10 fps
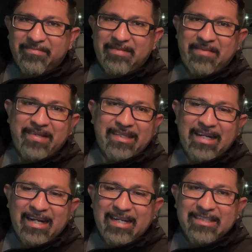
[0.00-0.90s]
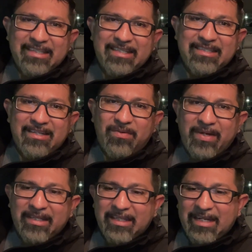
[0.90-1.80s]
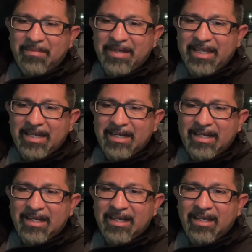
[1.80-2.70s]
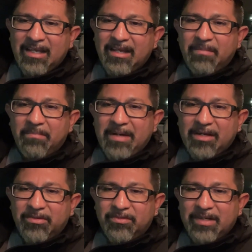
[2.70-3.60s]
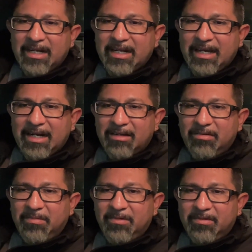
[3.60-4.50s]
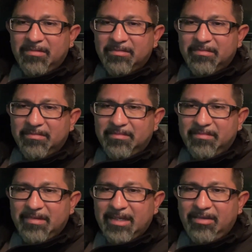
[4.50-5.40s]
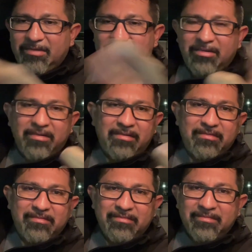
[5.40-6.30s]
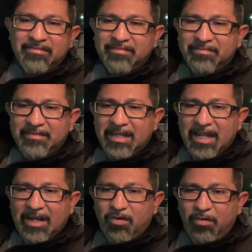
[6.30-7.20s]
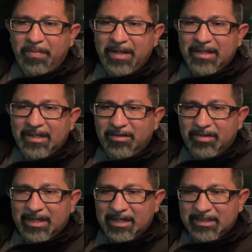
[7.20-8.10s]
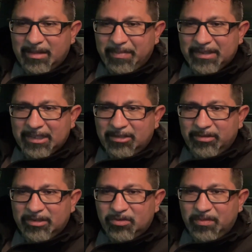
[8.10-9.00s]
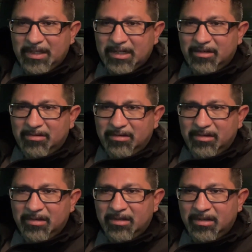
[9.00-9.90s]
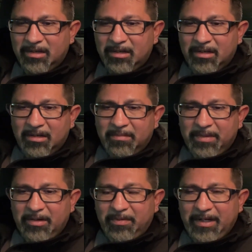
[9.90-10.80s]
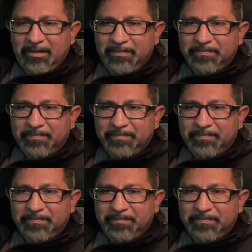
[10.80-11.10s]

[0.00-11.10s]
levantarla a las 6.50 de la mañana, va con una cara como que yo tengo la culpa de lo que le está pasando en su vida, ¿no? Pero bueno,